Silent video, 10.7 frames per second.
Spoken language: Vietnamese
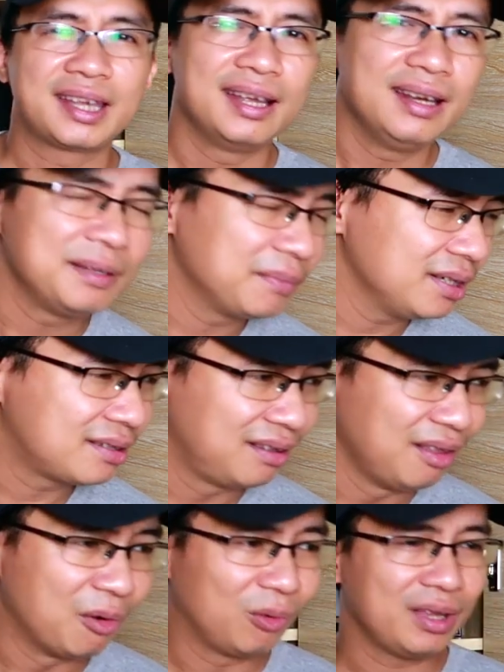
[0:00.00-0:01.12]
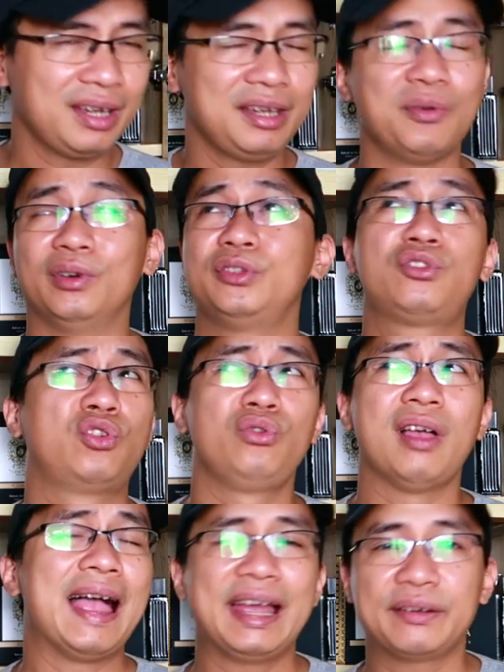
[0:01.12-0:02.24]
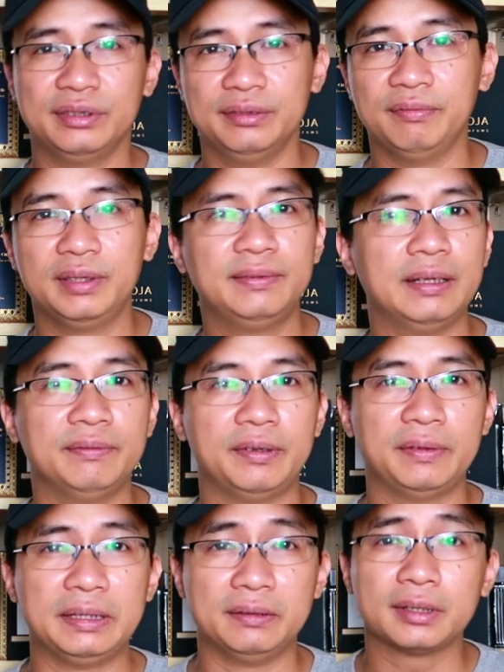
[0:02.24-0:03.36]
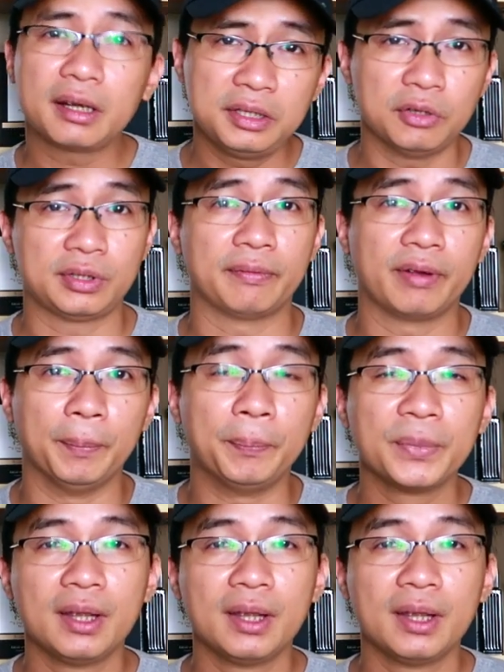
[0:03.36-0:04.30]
Killing Me Slowly hoặc là To The Heaven, vân vân vân vân, rất là nhiều sản phẩm.